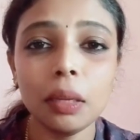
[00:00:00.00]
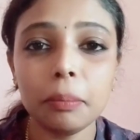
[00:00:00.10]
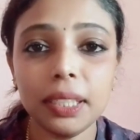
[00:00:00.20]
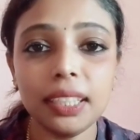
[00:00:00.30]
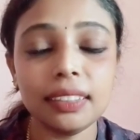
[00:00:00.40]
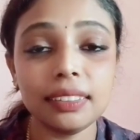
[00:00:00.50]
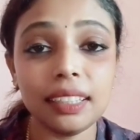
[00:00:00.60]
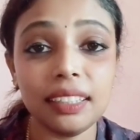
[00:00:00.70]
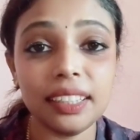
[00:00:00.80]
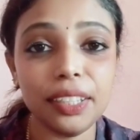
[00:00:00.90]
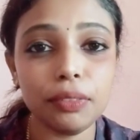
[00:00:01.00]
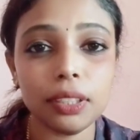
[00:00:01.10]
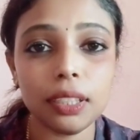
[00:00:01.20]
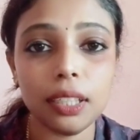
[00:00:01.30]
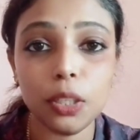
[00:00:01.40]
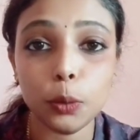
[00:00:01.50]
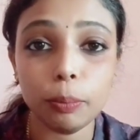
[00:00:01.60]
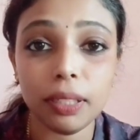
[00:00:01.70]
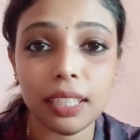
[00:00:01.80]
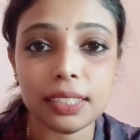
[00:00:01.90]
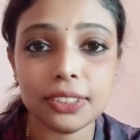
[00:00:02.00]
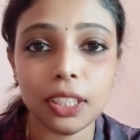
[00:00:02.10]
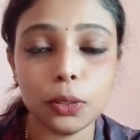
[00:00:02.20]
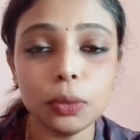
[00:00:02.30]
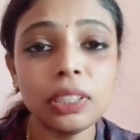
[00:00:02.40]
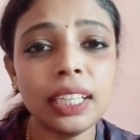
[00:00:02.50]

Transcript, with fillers: பட் இது தனித்தனியாக வாங்கினா ரொம்ப காஸ்ட் ஆகும்